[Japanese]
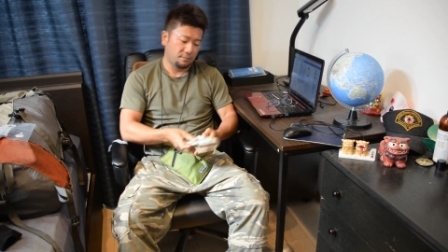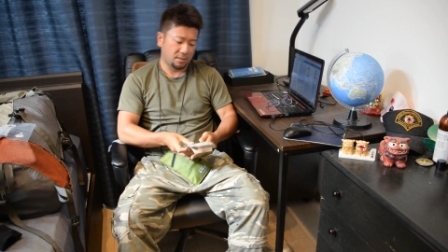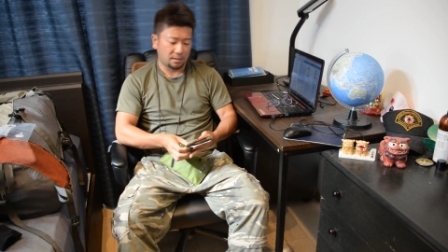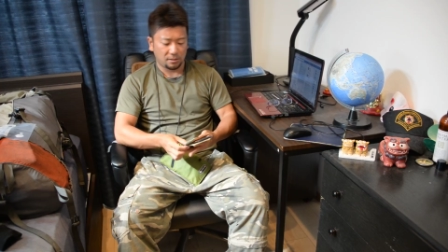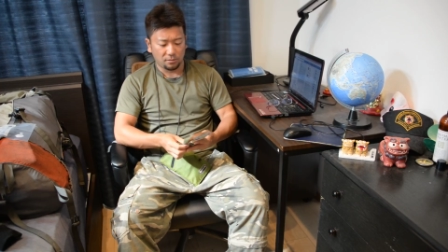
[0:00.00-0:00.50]

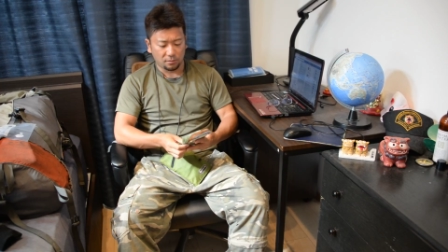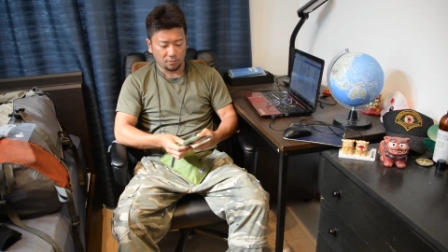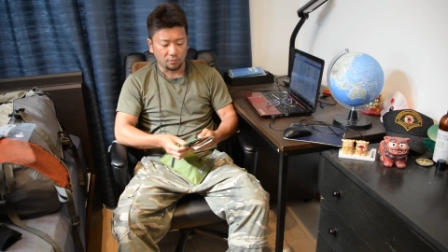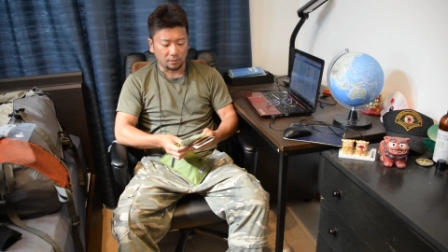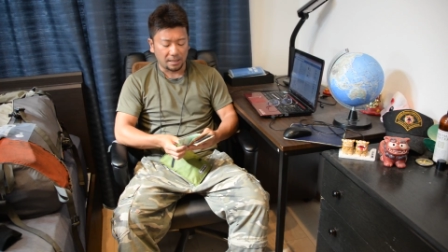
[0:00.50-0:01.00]
また
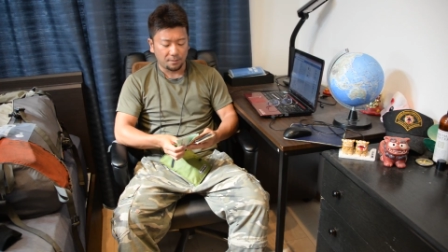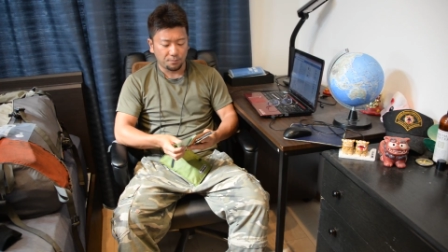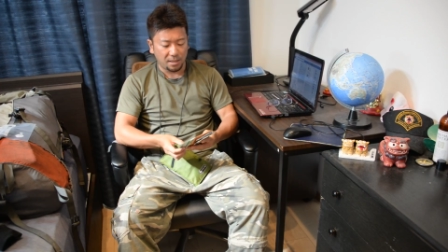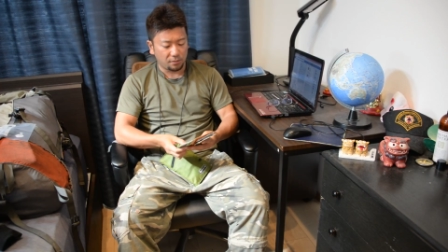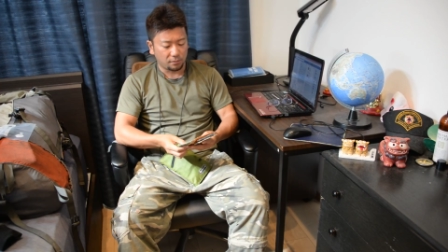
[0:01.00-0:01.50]
ユーロで、
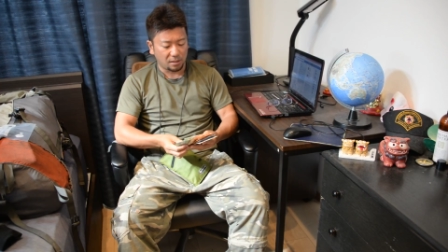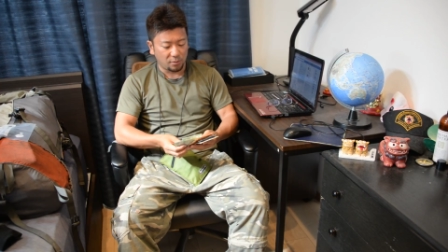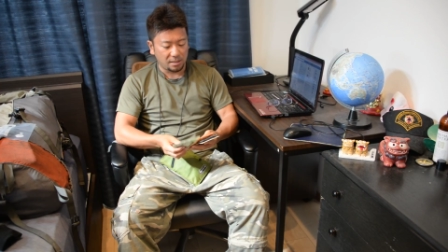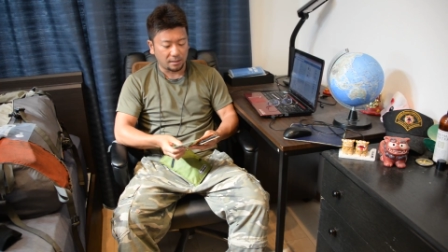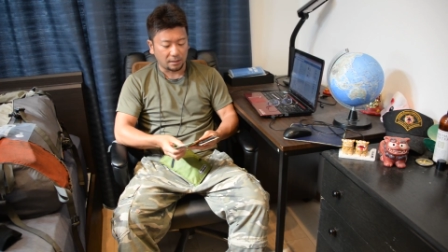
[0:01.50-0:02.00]
米ドルで
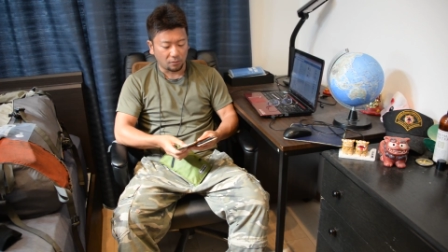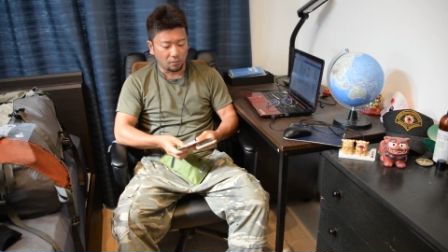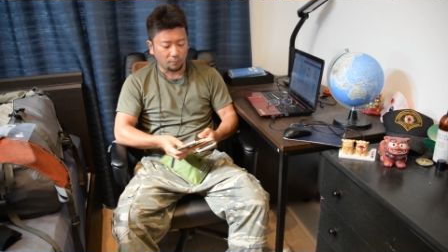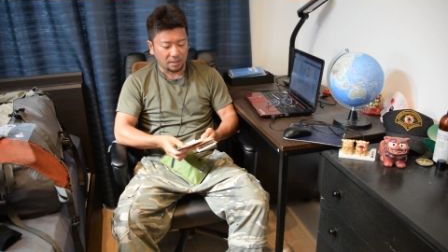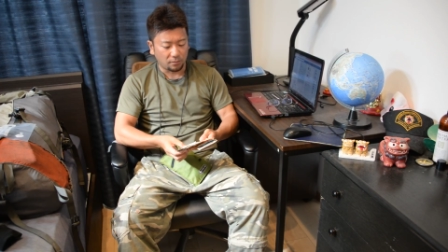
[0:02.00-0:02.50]
もいいんだけ
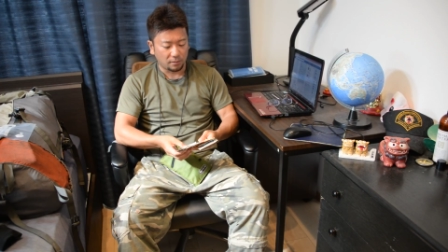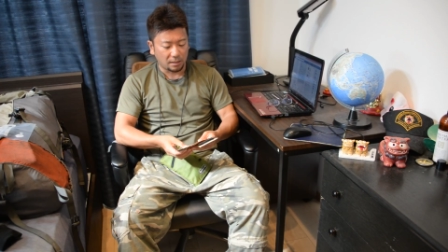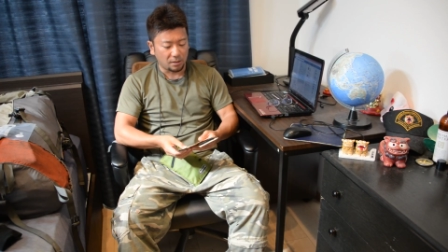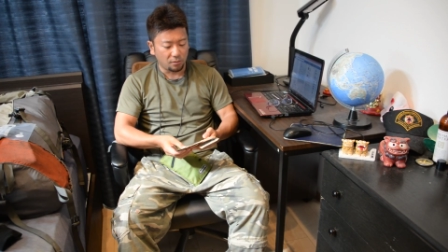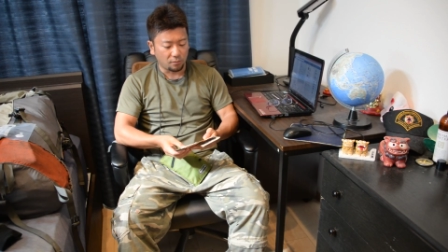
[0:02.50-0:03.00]
ど、まあ、基本的
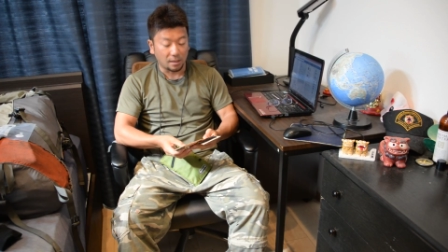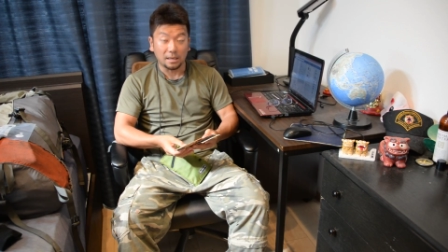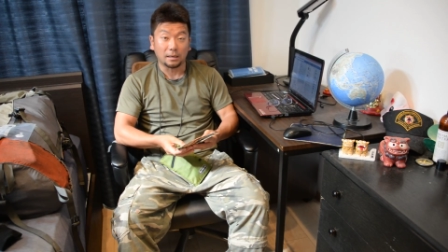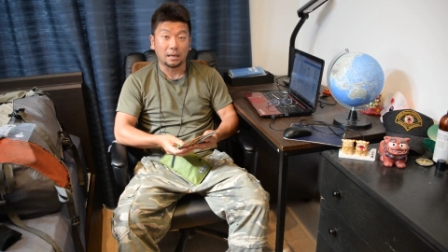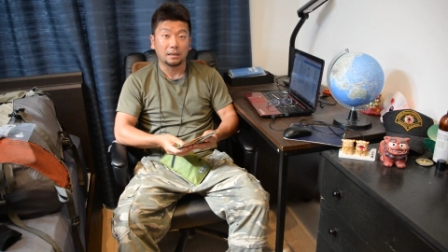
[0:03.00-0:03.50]
にはユーロがい
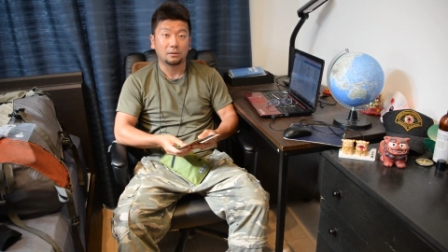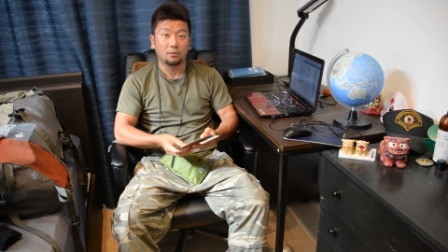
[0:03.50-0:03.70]
いかな。